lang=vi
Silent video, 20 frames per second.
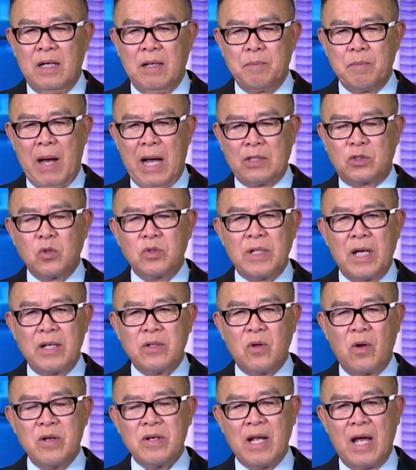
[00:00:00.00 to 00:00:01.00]
Bà Susan
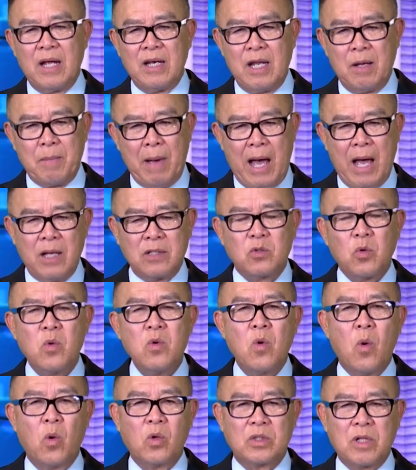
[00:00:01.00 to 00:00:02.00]
nói rằng là bà trú
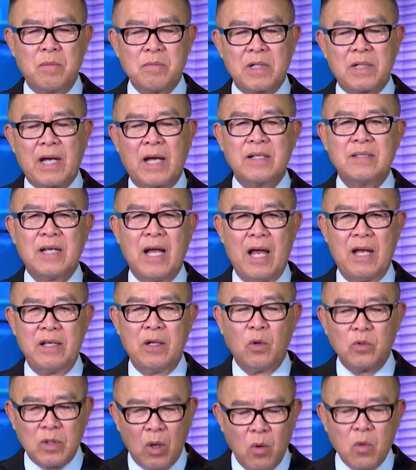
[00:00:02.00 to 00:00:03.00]
ngụ trong cái căn nhà
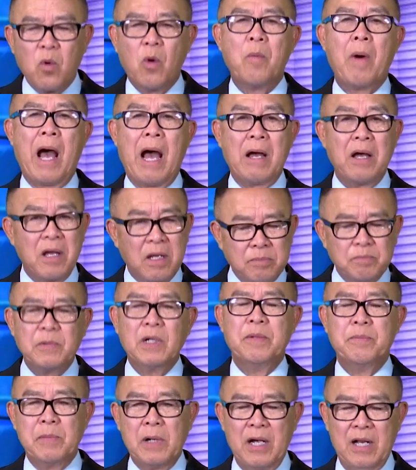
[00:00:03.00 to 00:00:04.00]
yêu dấu của bà hết
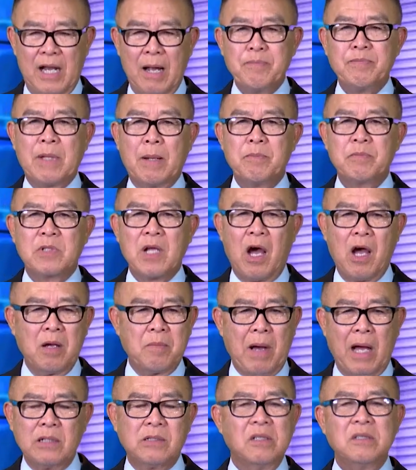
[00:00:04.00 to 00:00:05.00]
mười, mười lăm năm trời.
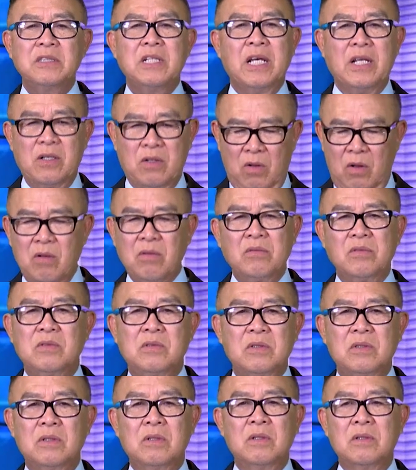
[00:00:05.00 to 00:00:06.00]
Bà giữ gìn nó
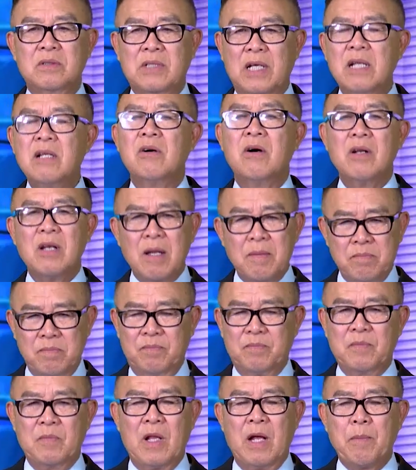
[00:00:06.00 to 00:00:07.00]
kỹ lưỡng lắm,
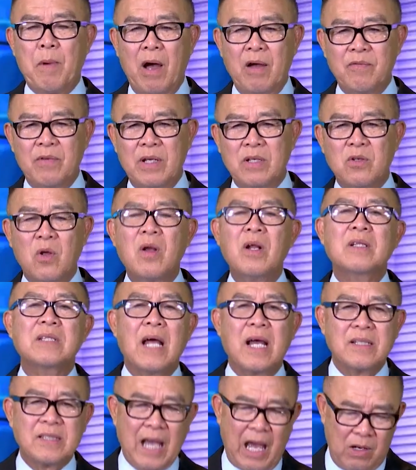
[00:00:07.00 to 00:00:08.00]
là bởi vì nó là
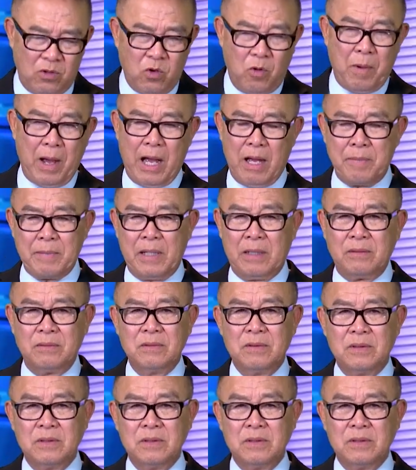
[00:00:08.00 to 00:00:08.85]
tài sản của bà mà.